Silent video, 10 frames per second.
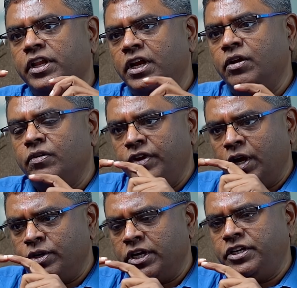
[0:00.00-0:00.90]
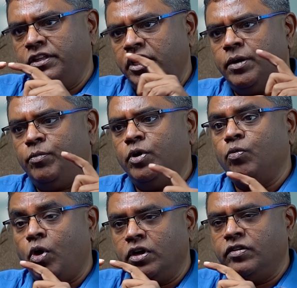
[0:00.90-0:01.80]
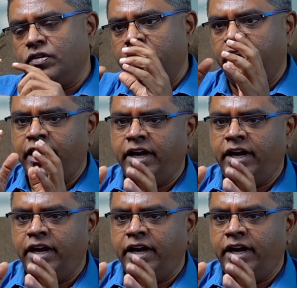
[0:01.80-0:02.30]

அதனால் வி ஹவ் டு ஆக்சுவலி திங்க் அபவுட் வாட் இஸ் ஏன்னா